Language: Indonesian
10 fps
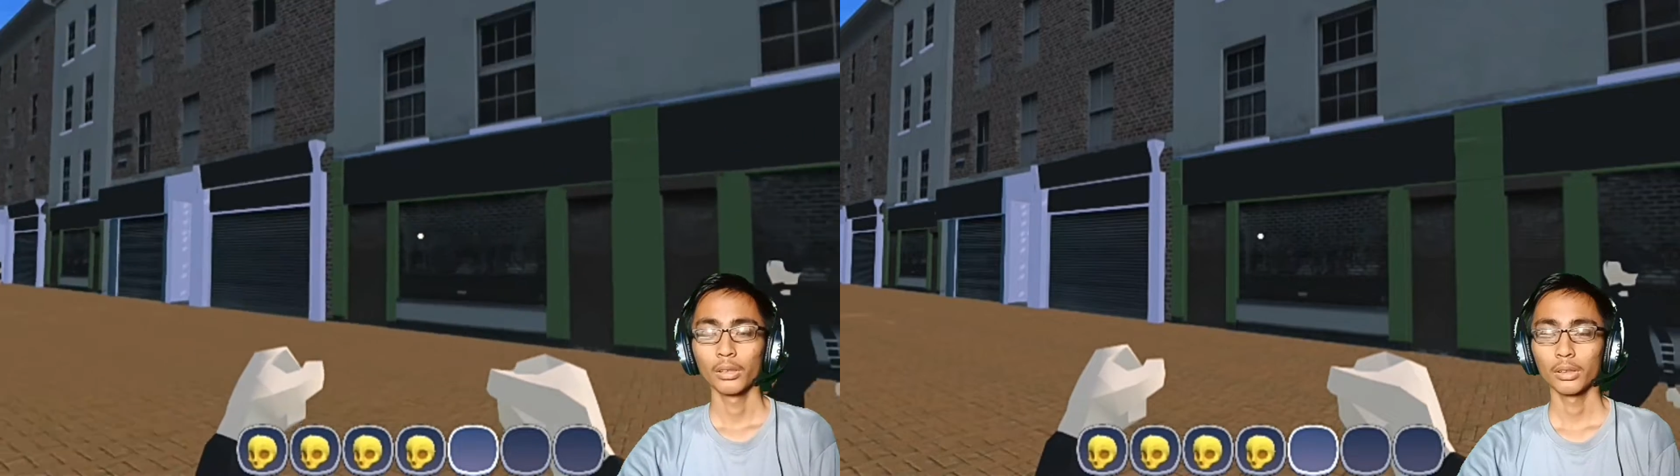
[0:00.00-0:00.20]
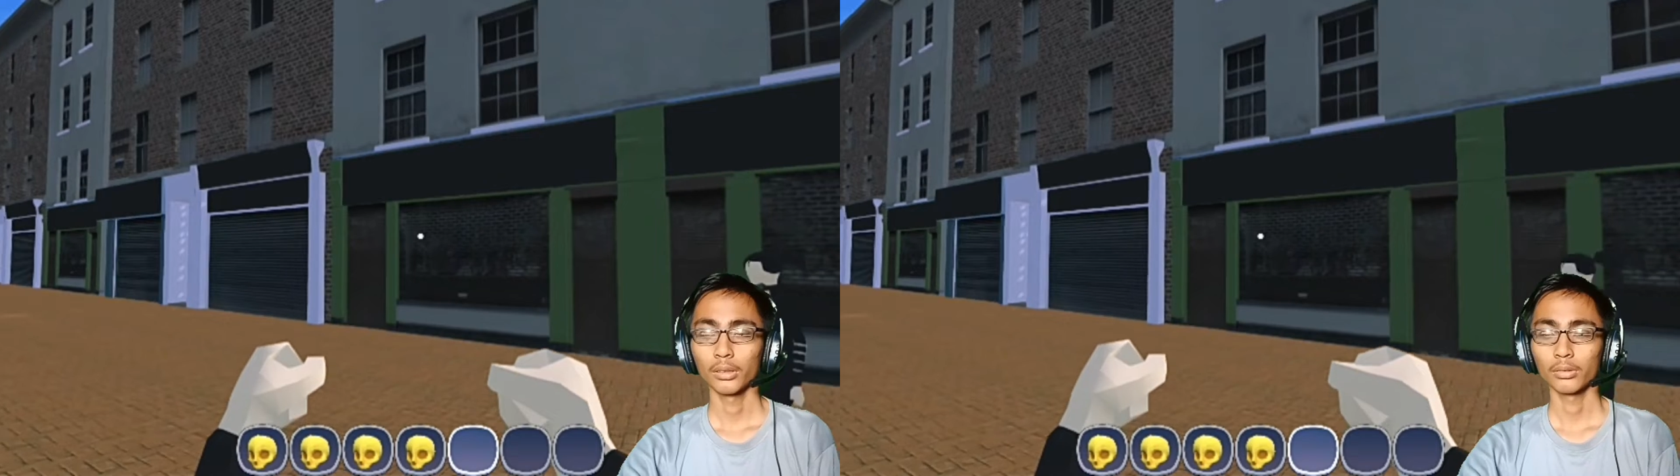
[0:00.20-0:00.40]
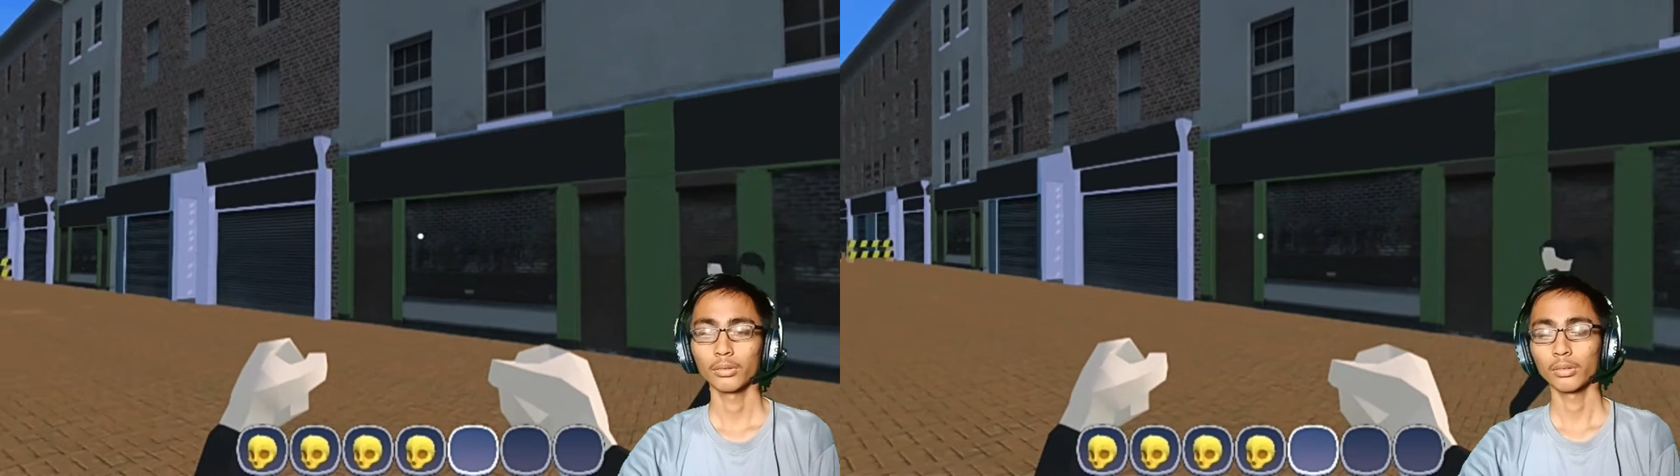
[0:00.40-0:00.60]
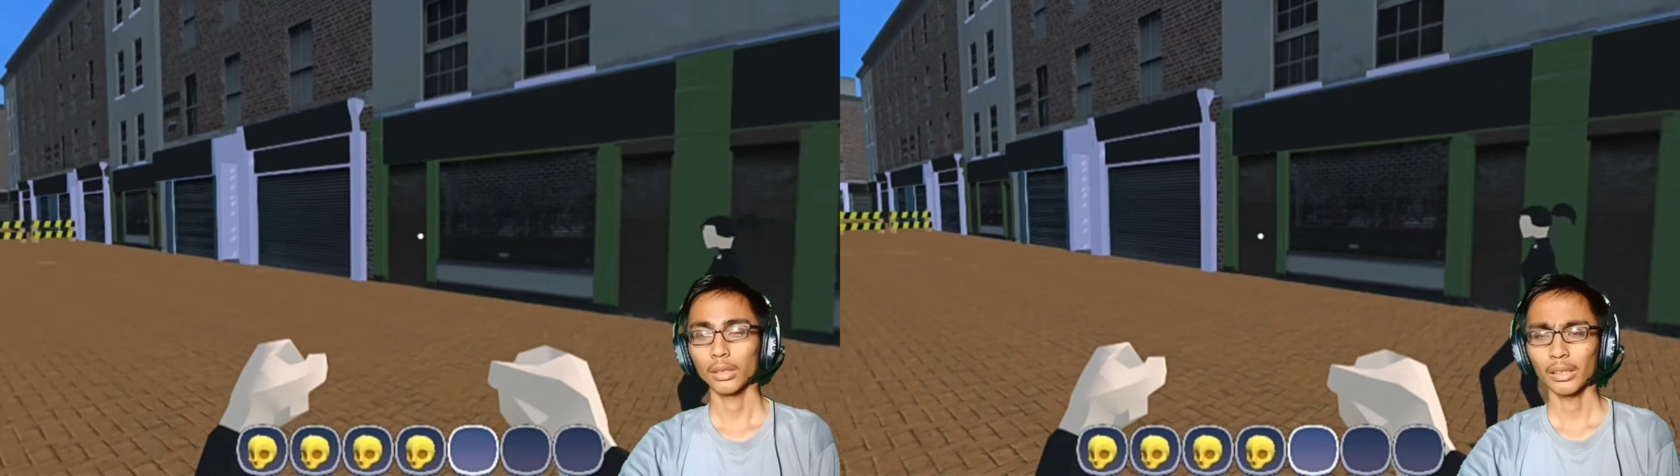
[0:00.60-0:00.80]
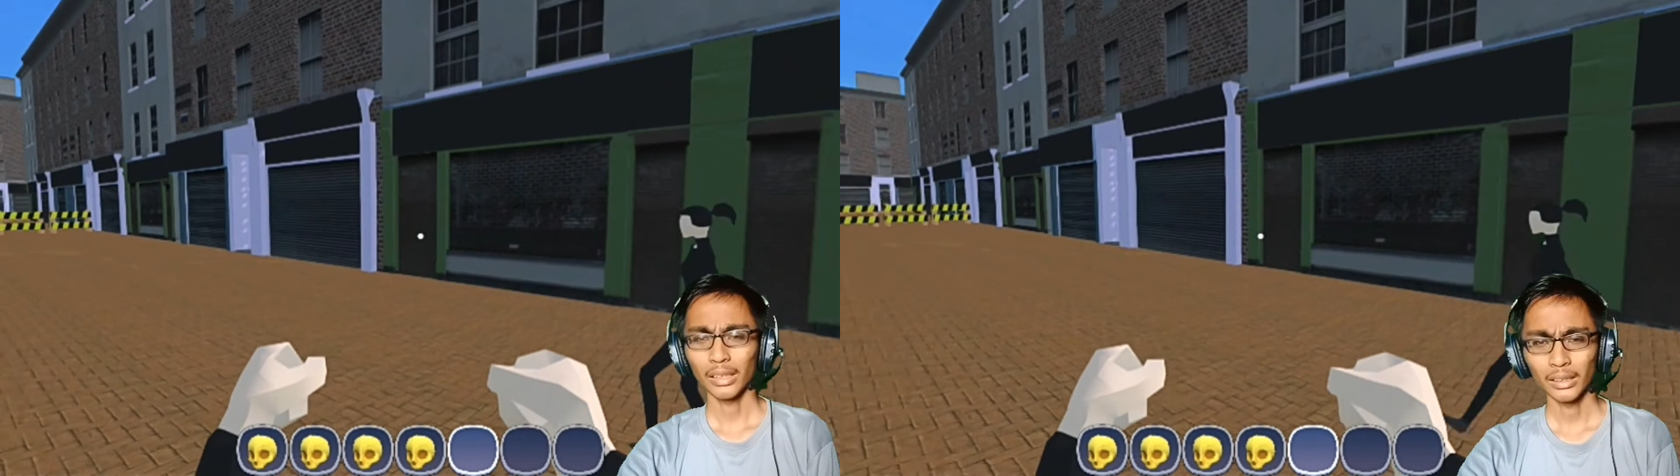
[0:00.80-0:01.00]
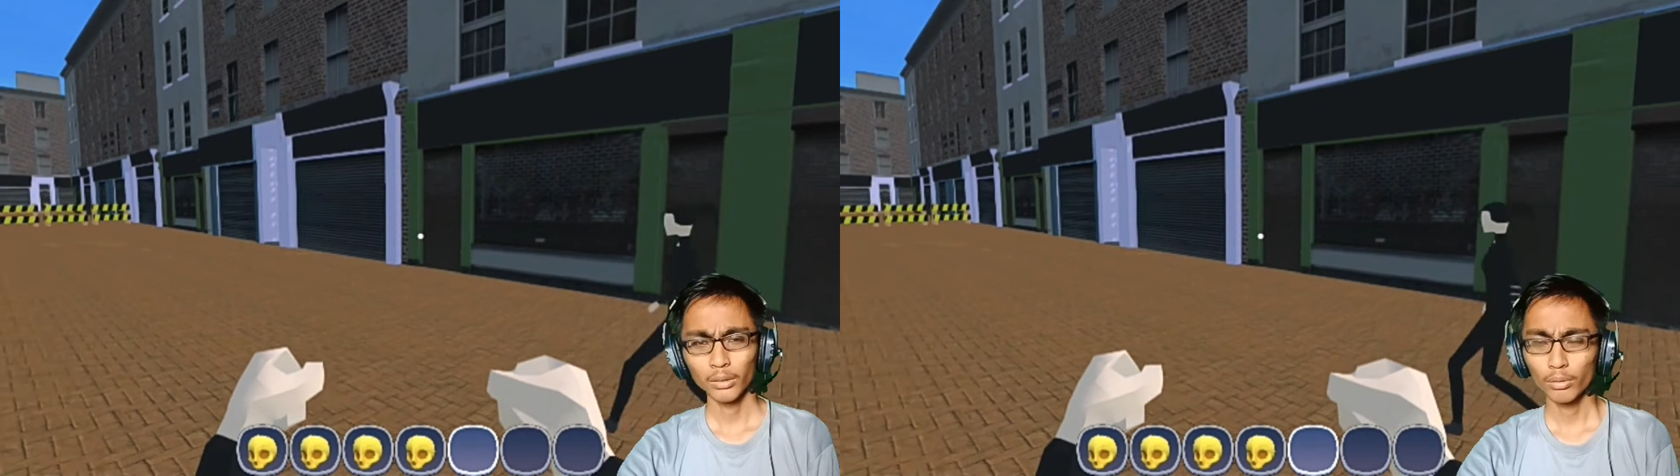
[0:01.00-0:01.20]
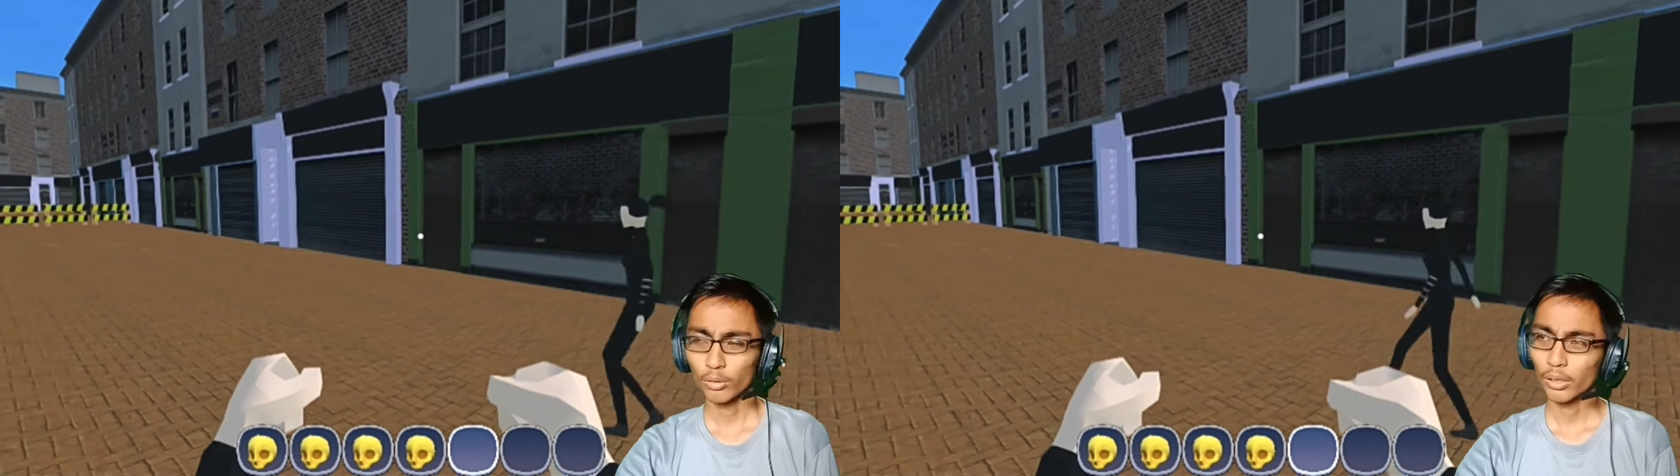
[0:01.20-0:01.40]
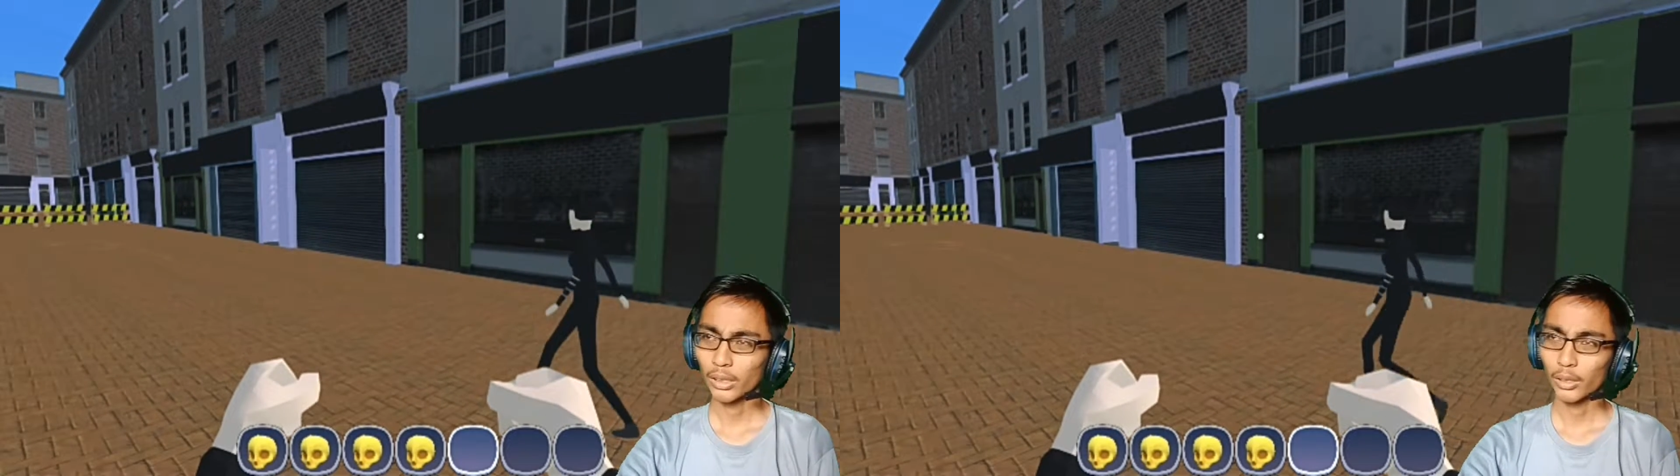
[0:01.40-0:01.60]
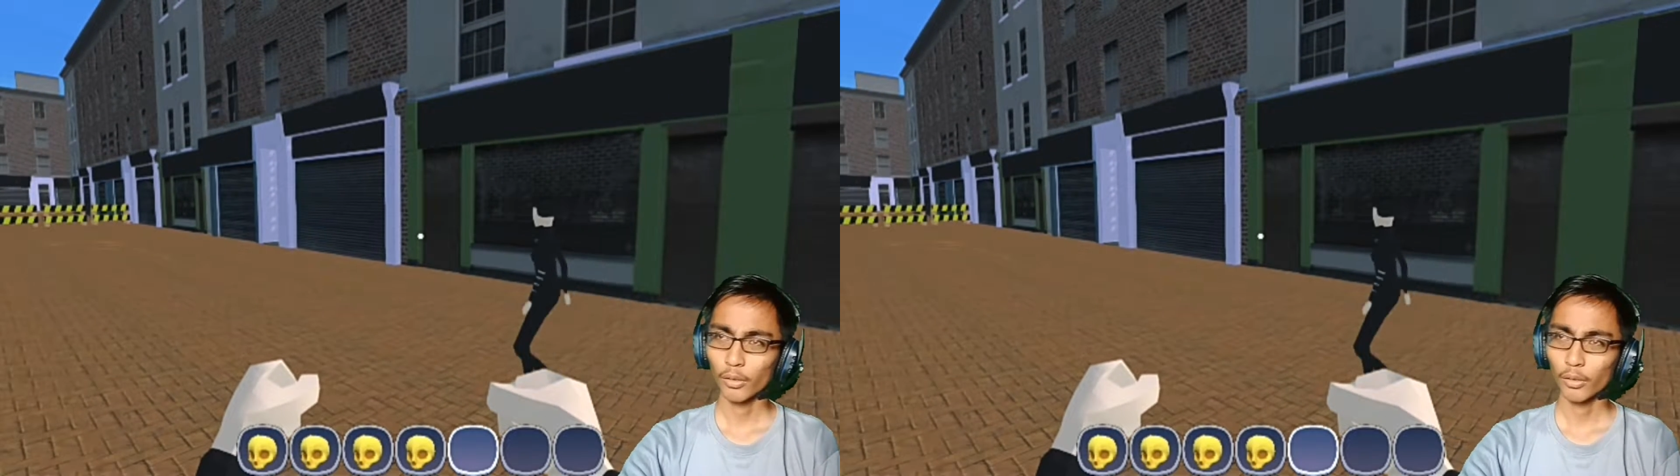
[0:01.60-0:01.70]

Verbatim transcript: yang katanya gue juga atau